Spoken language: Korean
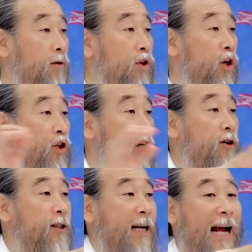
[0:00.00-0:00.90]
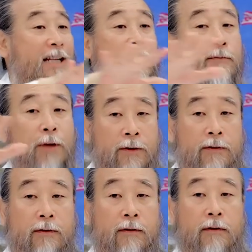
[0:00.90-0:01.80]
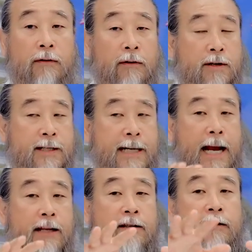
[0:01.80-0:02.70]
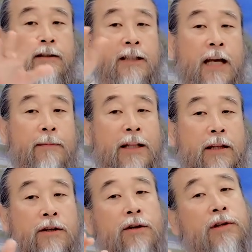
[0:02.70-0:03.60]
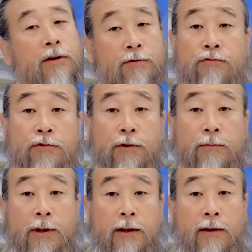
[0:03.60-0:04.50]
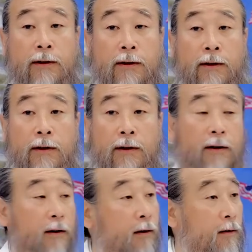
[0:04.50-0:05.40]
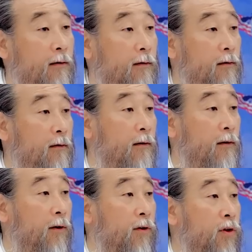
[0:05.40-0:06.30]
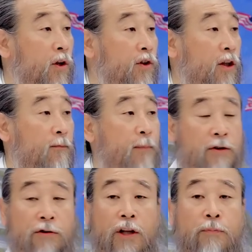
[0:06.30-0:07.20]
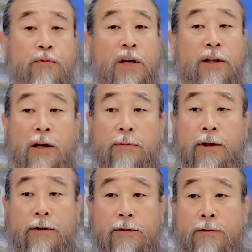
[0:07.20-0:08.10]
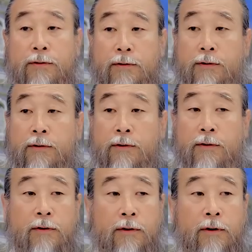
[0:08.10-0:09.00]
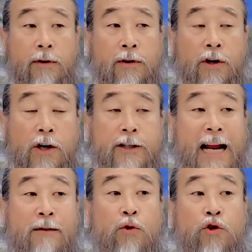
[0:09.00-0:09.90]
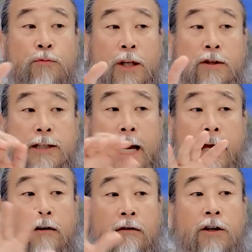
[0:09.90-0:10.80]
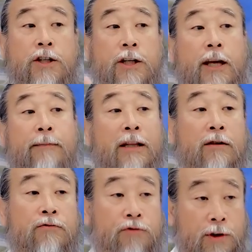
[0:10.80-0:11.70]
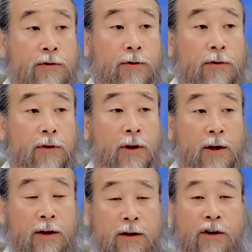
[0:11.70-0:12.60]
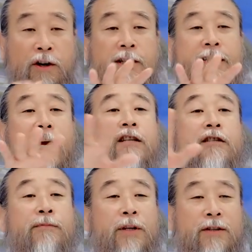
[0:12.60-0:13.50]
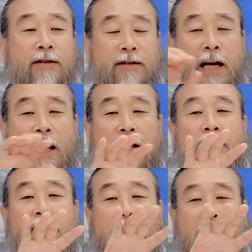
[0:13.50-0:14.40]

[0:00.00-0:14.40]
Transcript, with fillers: 경제를 잘 쓰면 잘 쓰는 사람한테 경제를 주는 겁니다. 응? 경제는 백성들의 피앗땀이에요. 그걸 잘못 쓰면 사회를 어지럽게 만들 수 있고 그걸 잘 쓰면 사회를